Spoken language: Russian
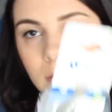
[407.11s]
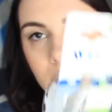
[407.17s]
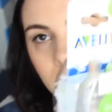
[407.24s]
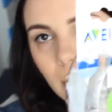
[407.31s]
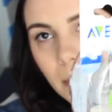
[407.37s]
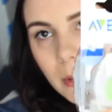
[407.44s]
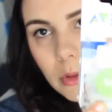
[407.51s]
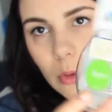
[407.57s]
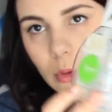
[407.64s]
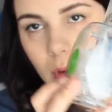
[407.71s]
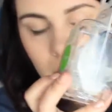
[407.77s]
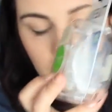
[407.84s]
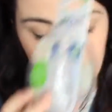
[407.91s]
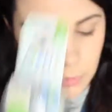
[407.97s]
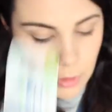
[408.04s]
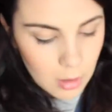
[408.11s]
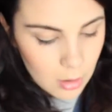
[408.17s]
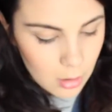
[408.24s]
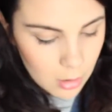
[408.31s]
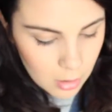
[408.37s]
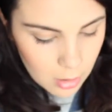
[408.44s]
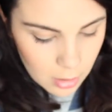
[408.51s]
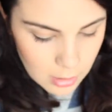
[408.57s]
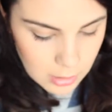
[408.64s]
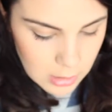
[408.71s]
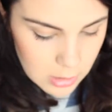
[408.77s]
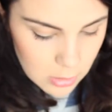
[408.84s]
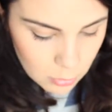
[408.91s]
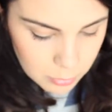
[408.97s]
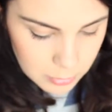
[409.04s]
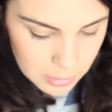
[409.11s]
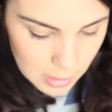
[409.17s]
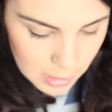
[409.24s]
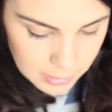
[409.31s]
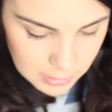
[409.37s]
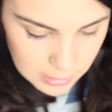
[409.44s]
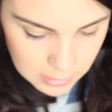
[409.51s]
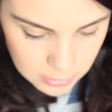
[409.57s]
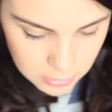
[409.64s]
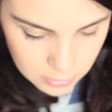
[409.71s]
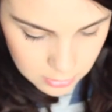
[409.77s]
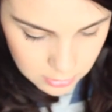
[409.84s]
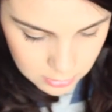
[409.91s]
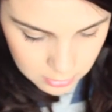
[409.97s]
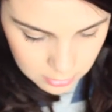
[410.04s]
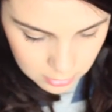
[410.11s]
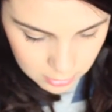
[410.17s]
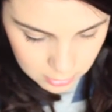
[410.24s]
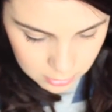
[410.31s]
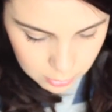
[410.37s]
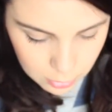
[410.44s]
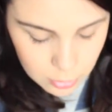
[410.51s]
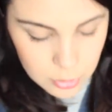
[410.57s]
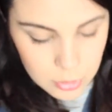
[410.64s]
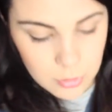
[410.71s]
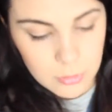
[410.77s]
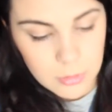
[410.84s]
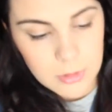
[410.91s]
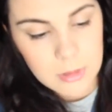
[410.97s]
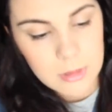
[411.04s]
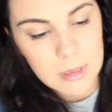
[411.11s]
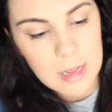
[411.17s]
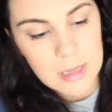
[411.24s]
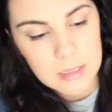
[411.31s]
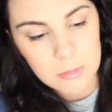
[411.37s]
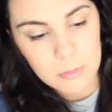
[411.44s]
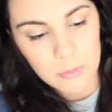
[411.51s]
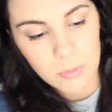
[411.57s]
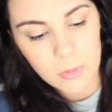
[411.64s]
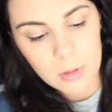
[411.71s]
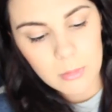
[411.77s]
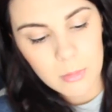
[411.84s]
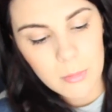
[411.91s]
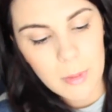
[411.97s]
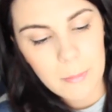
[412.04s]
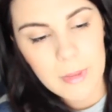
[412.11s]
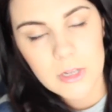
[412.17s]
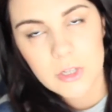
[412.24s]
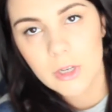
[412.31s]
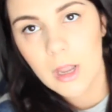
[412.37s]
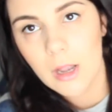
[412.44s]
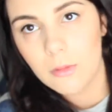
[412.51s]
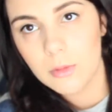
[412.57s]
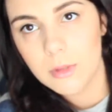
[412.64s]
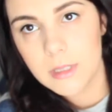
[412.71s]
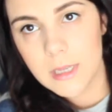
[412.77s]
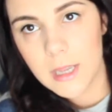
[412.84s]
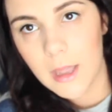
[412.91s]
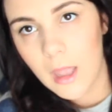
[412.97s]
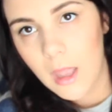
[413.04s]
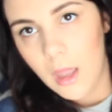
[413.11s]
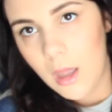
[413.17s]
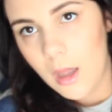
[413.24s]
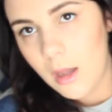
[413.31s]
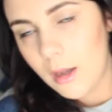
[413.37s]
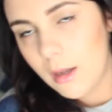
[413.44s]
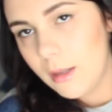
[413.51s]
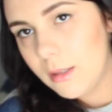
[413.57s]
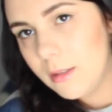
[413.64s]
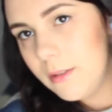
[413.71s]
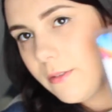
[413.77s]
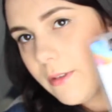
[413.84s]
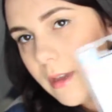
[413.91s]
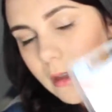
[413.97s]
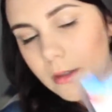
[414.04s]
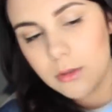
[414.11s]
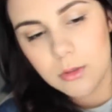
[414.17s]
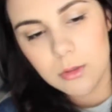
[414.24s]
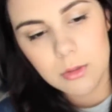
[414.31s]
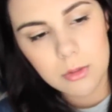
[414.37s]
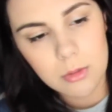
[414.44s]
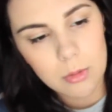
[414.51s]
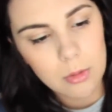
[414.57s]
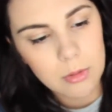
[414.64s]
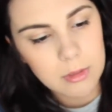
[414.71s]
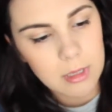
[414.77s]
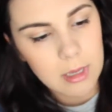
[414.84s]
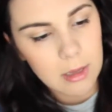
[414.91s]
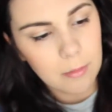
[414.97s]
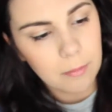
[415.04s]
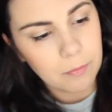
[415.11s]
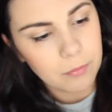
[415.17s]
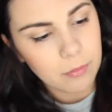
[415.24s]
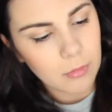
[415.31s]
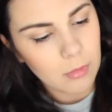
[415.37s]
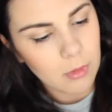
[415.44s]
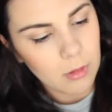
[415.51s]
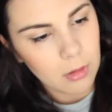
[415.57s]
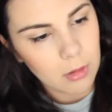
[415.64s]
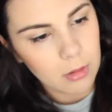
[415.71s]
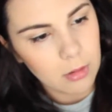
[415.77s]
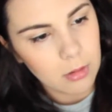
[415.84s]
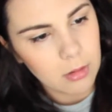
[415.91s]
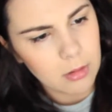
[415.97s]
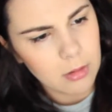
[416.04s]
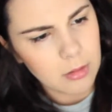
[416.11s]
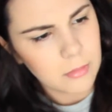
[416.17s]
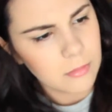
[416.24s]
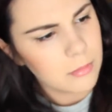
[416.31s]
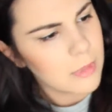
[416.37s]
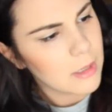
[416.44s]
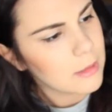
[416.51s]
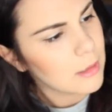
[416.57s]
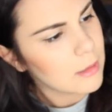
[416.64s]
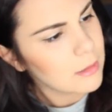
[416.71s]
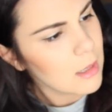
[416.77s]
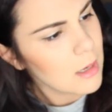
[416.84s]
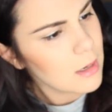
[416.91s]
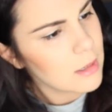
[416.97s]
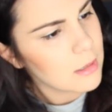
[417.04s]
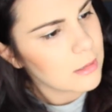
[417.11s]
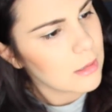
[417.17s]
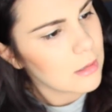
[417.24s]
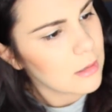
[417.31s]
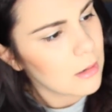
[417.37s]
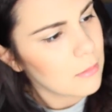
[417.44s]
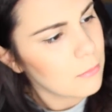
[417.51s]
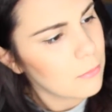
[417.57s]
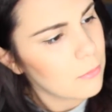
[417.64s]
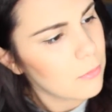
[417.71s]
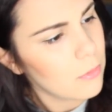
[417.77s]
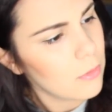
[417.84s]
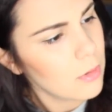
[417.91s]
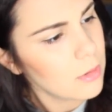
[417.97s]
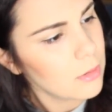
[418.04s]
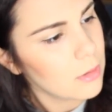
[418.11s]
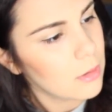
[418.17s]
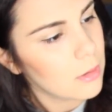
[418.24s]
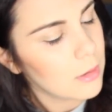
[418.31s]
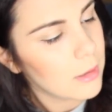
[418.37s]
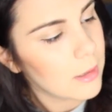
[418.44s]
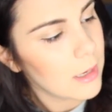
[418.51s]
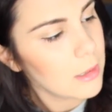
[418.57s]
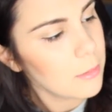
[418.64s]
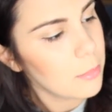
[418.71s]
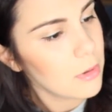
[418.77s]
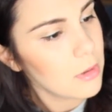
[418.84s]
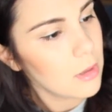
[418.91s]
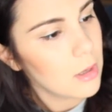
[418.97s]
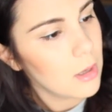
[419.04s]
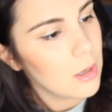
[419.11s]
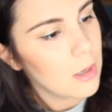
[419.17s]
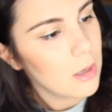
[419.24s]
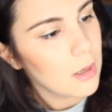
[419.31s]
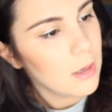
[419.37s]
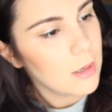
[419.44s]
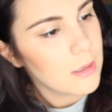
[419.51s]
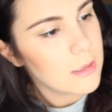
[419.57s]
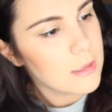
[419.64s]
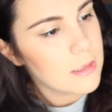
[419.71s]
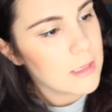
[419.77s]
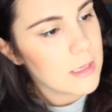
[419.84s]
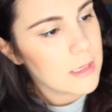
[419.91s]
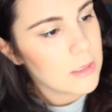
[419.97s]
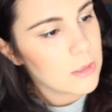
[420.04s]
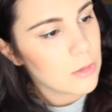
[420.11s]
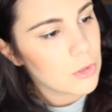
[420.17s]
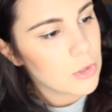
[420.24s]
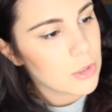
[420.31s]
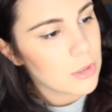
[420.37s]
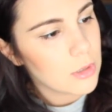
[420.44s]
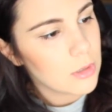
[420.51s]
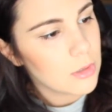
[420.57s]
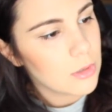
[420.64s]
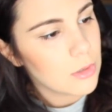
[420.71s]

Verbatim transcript: два потока. А, и у меня есть э, тоже вот с разными формами, опять же, как вот те а, две соски. Так-так-так, э, это комфорт, Кэмпл. Здесь тоже